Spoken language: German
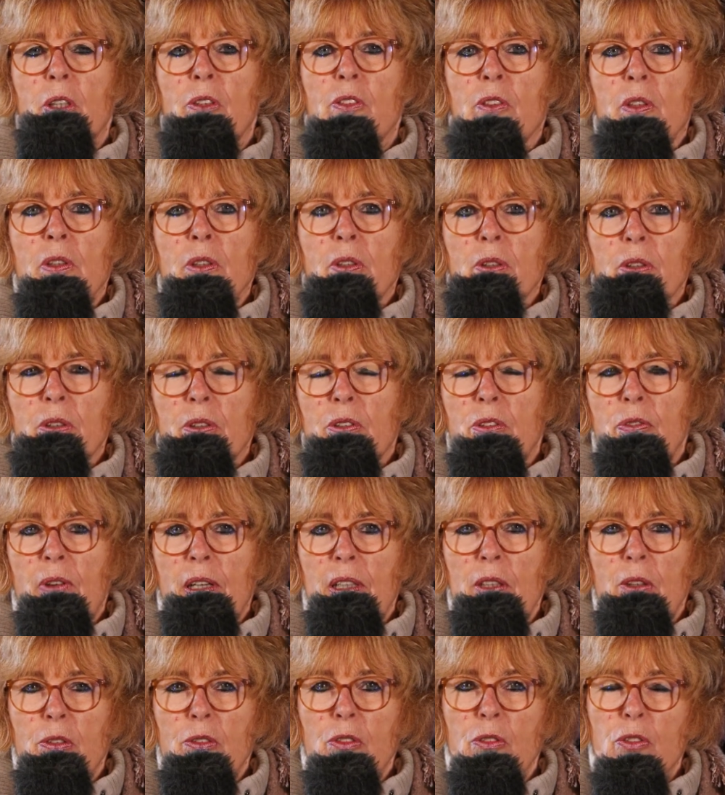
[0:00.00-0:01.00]
sind
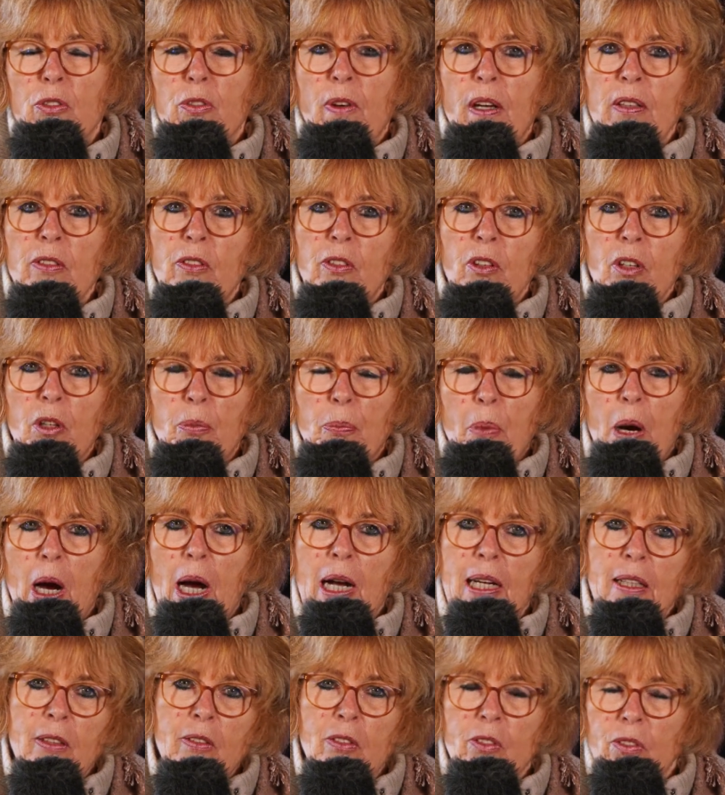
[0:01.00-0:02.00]
2020
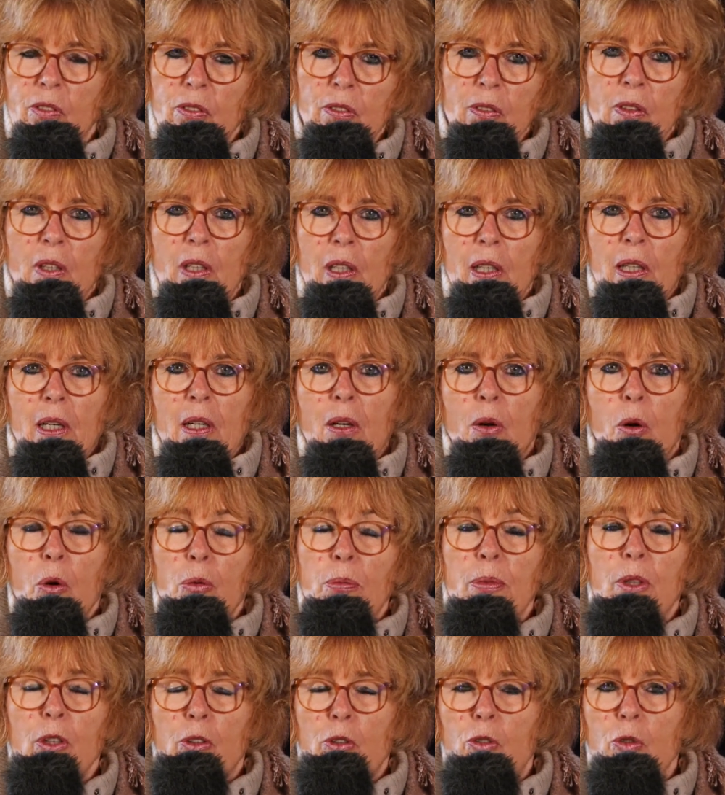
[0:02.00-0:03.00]
bereits
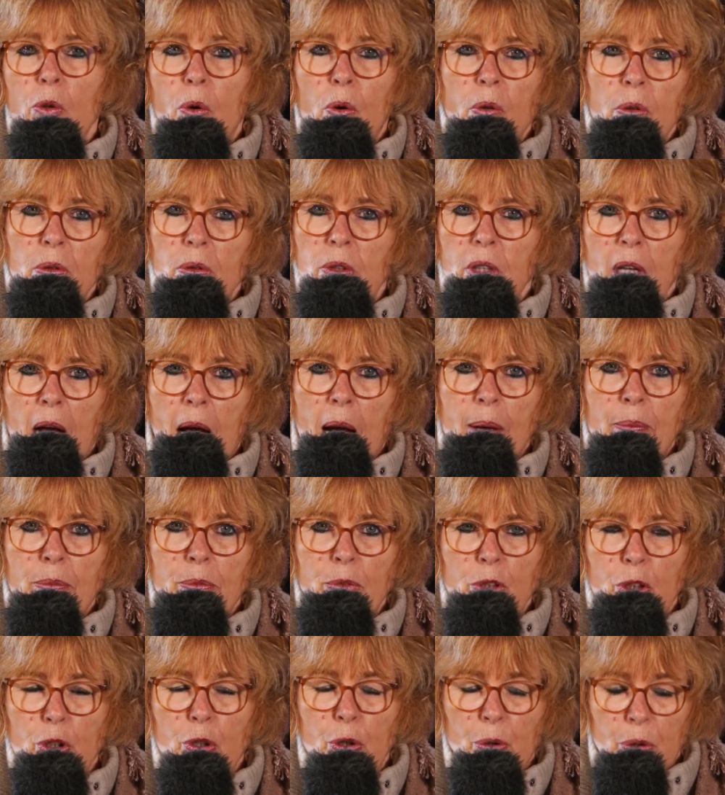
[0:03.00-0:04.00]
umgezogen und haben
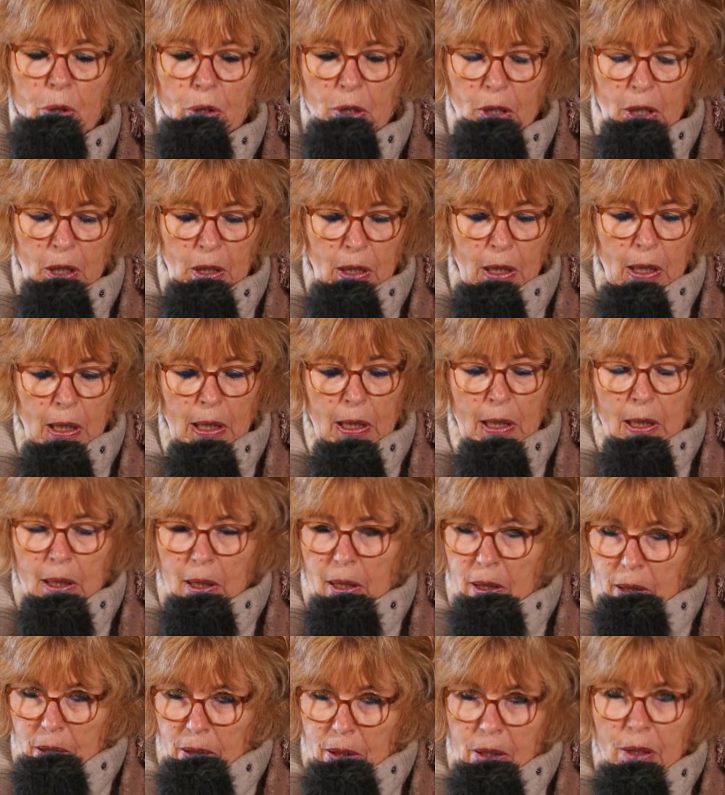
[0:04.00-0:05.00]
schöne
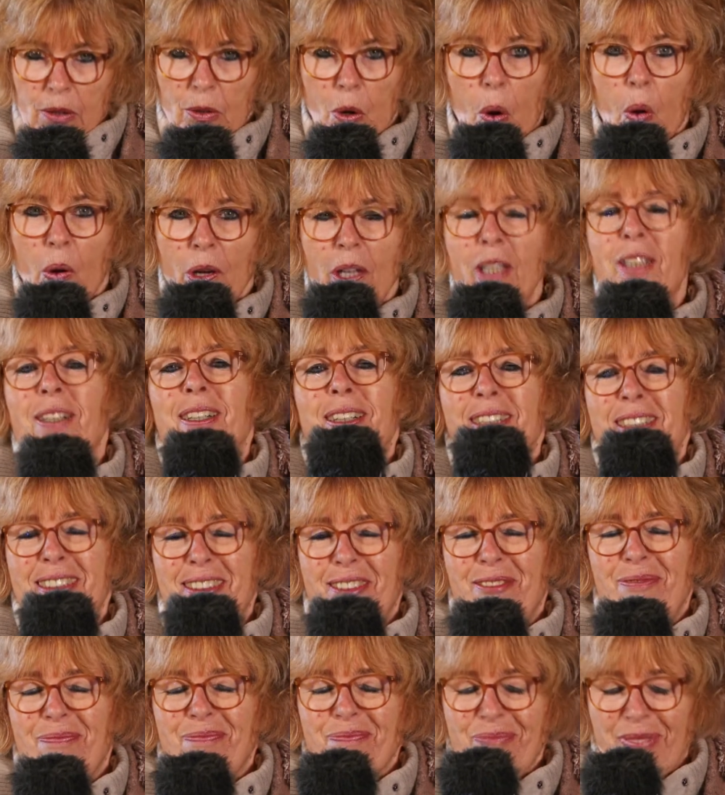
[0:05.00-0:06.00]
neue
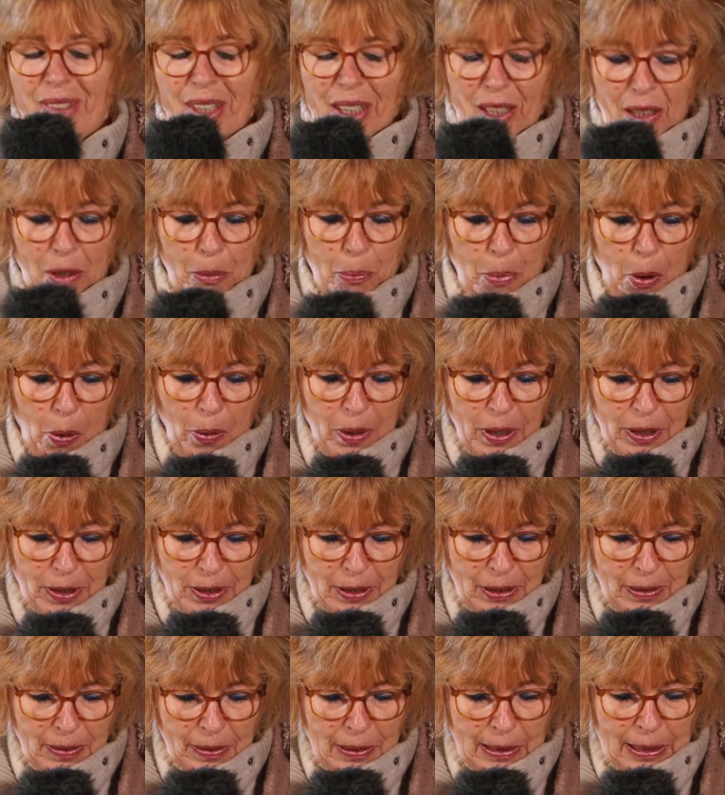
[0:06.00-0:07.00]

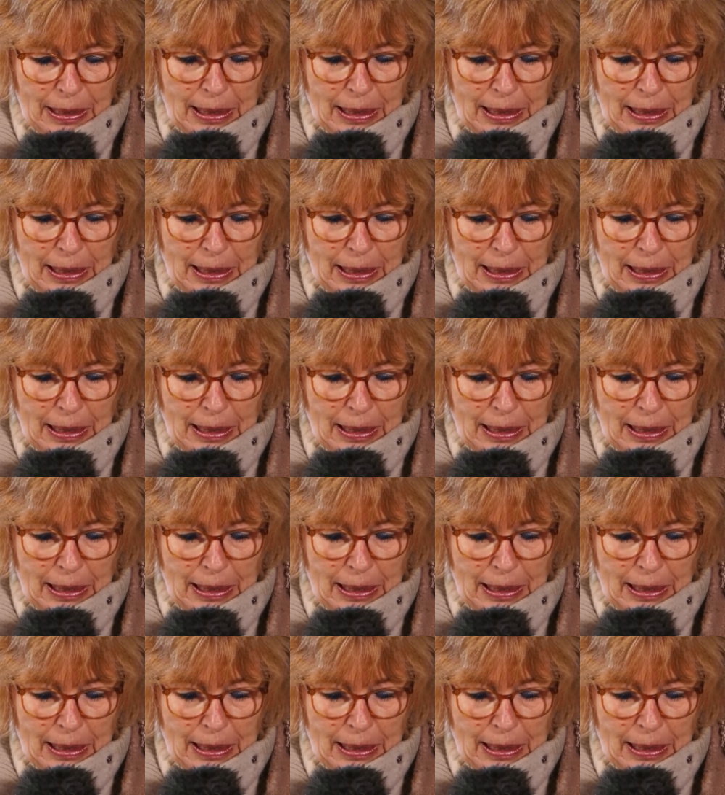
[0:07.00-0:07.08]
Gebäude.